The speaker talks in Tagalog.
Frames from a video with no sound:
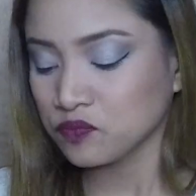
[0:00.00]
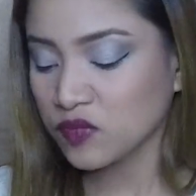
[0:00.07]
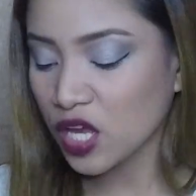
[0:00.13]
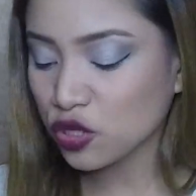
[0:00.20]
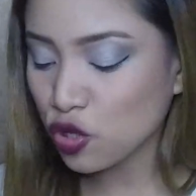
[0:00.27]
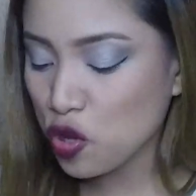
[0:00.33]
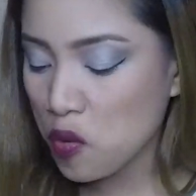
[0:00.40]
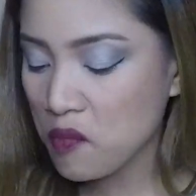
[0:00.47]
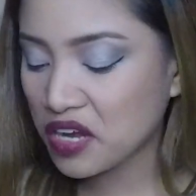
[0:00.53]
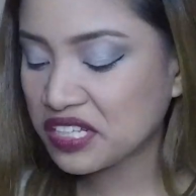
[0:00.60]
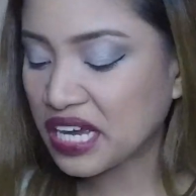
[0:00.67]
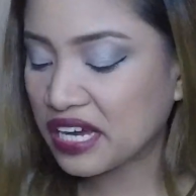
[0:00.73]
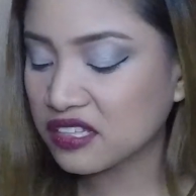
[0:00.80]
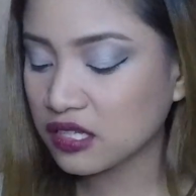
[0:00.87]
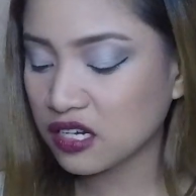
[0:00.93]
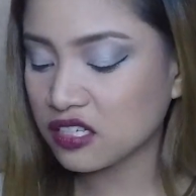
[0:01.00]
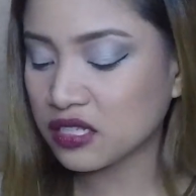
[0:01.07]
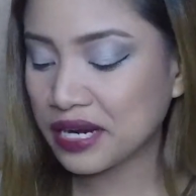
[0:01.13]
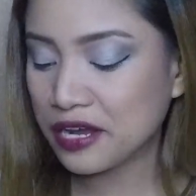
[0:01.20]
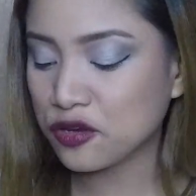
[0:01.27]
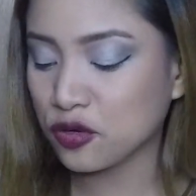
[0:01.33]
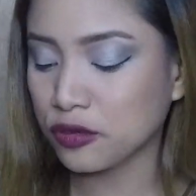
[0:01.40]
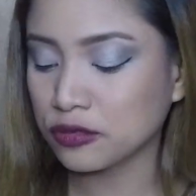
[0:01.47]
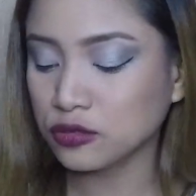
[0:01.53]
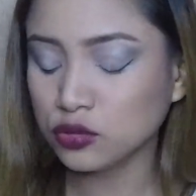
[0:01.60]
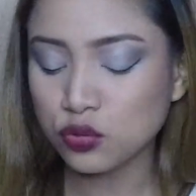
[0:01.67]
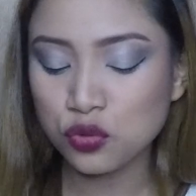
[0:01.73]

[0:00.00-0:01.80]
Ito yung mga diet na natry ko. Yung